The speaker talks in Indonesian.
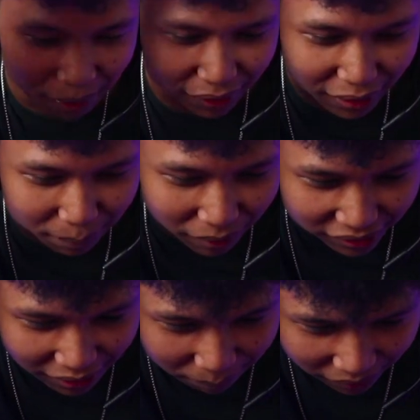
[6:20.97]
Mantap
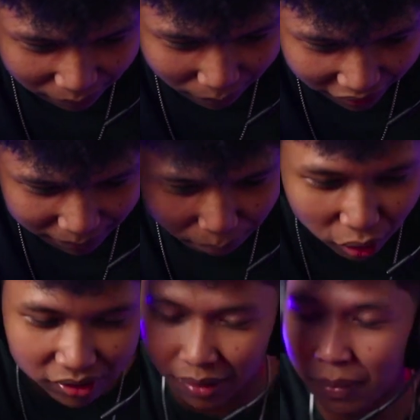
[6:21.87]
Bang siapa nih? Bang
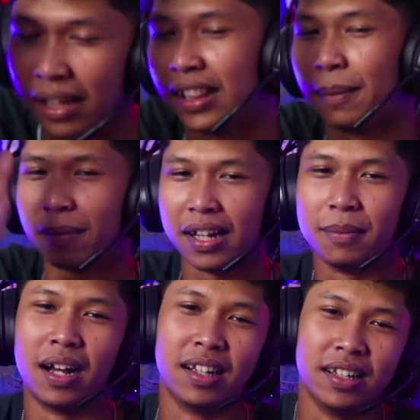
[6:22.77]
Ibot ya. Mantap kali
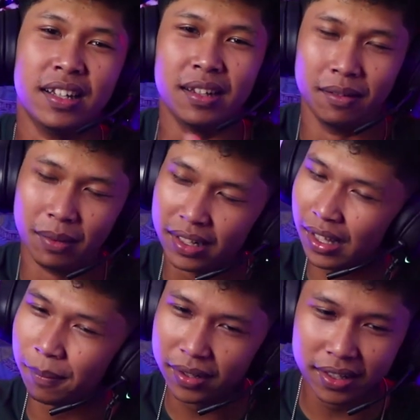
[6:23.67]
Bang.
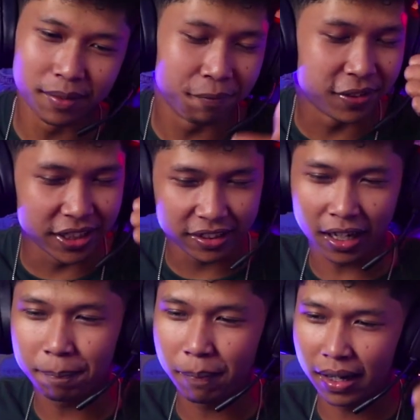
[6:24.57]
Mantap ini
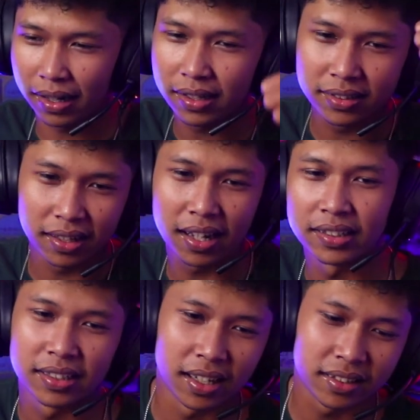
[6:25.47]
singkat, padat,
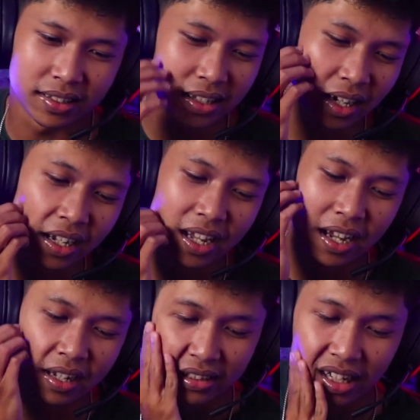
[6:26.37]
jelas ya. Tidak
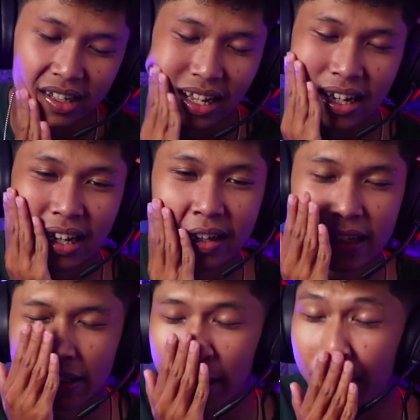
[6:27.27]
kayak yang
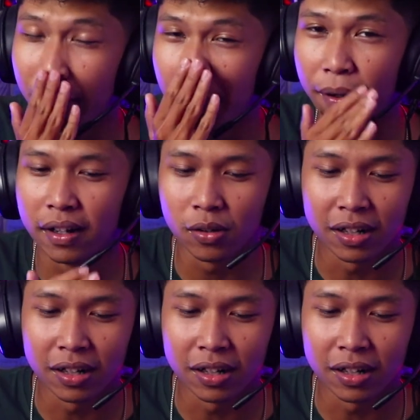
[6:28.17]
lain-lainnya kayak Bibi Pirri itu